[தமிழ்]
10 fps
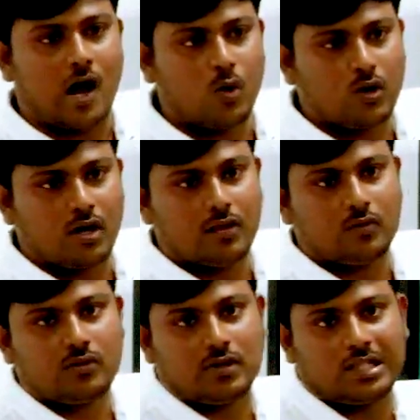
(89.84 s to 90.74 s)

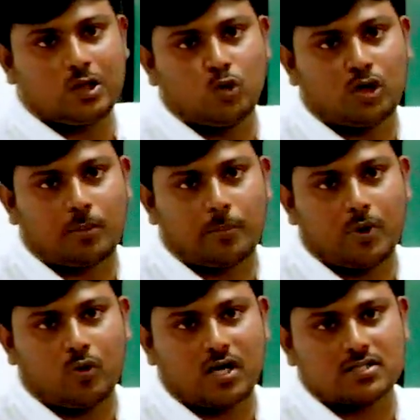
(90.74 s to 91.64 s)
அவங்களையும் இந்த
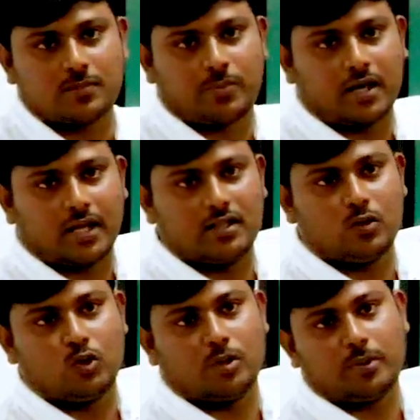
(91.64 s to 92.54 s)
கூட்டமைப்பில் ஒன்றா சேர்ப்பாங்க எந்த
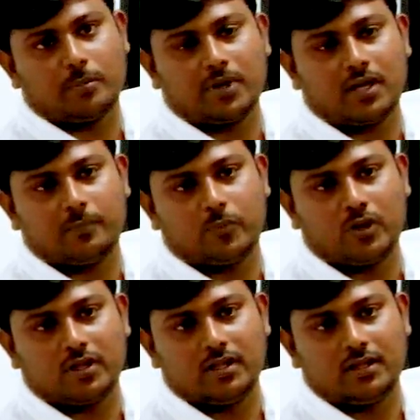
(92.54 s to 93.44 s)
கூட்டமைப்புனா
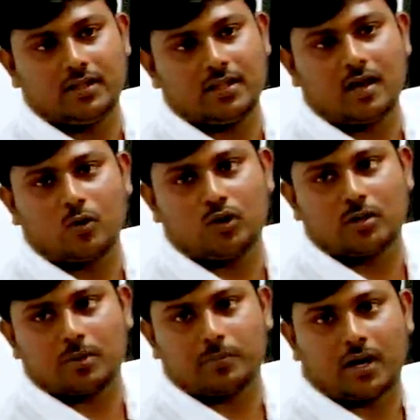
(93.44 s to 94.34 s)
இப்போது இது இந்த தான்
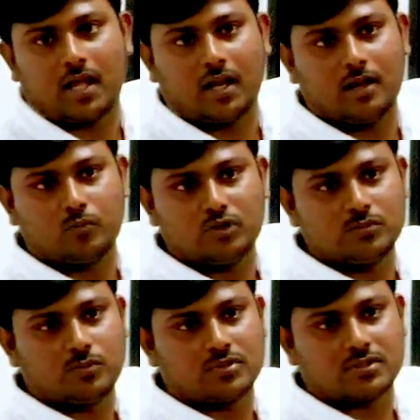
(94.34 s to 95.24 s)
கூட்டமைப்பு அதெல்லாம்
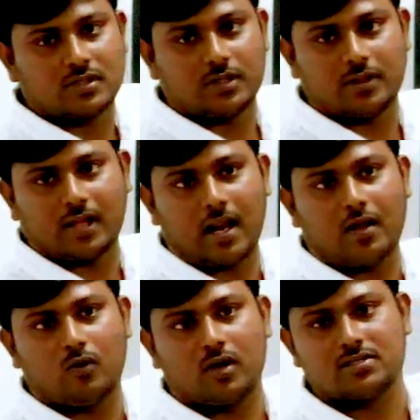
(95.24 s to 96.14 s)
முடிஞ்சு போச்சு இது
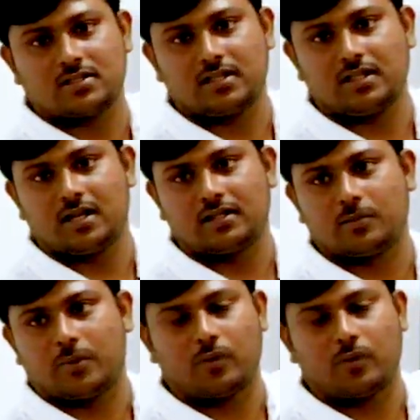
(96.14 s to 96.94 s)
எல்லாம் ஒன்றா சேர்ந்து இந்த இடத்துல